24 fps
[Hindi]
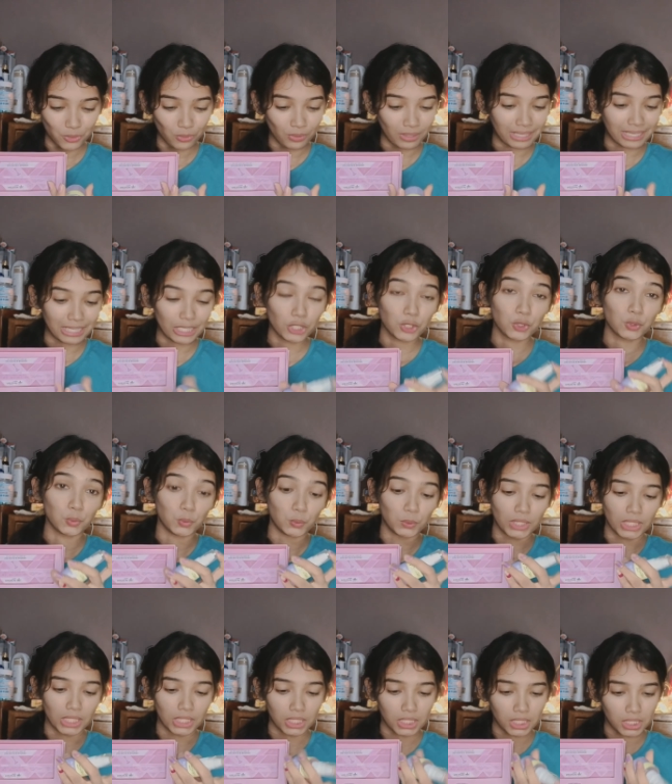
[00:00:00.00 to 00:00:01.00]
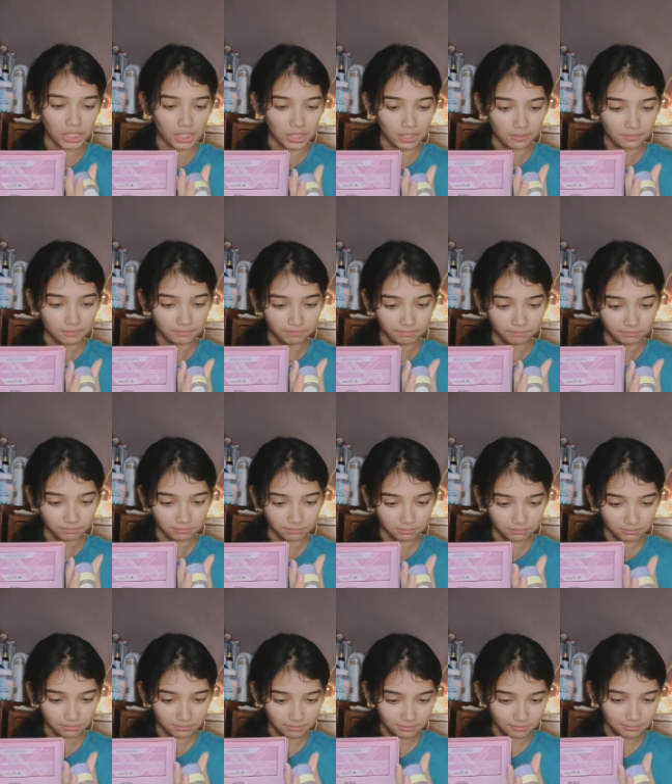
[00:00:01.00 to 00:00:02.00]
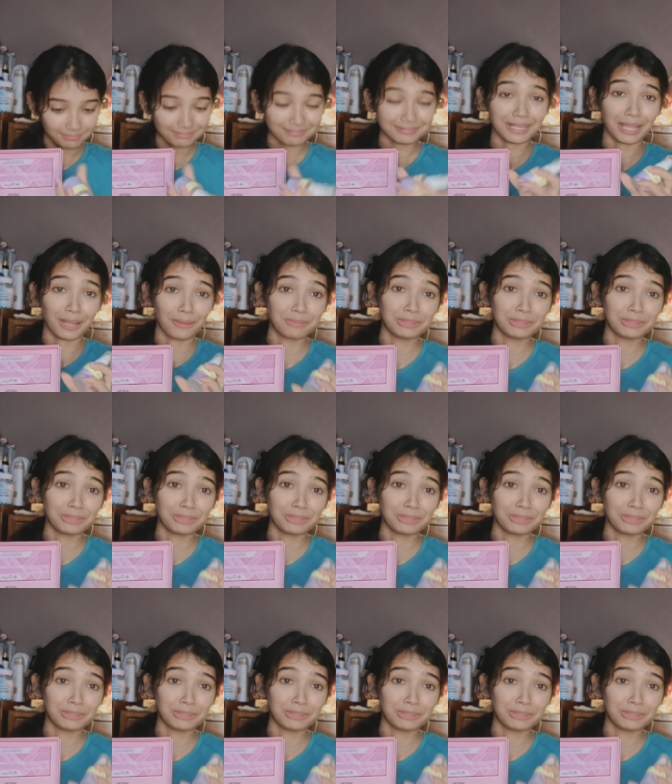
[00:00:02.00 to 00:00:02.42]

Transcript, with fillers: शुक्र तो है टूटा नहीं